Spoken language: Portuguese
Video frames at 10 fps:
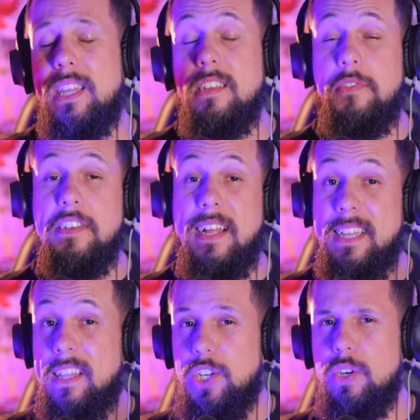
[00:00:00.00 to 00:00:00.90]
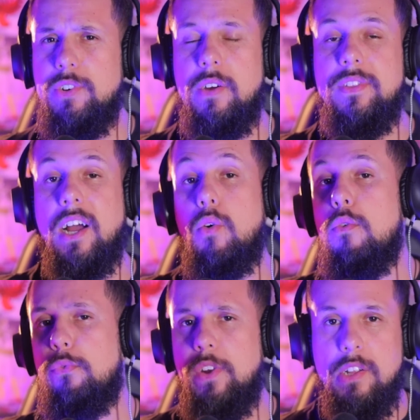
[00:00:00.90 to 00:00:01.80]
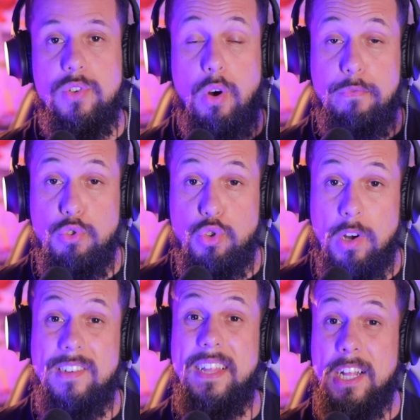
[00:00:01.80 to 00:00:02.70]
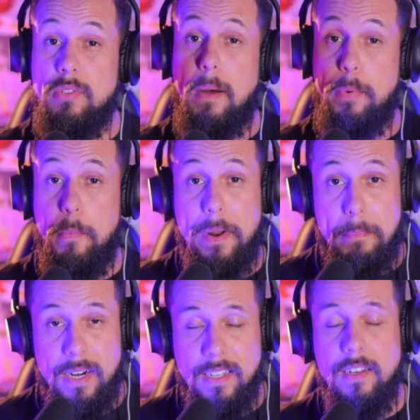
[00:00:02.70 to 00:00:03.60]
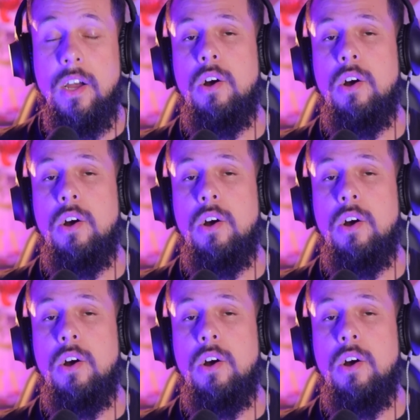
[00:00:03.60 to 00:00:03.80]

muitas vezes, na tentativa de evitar conflitos e confusões dentro da própria banda,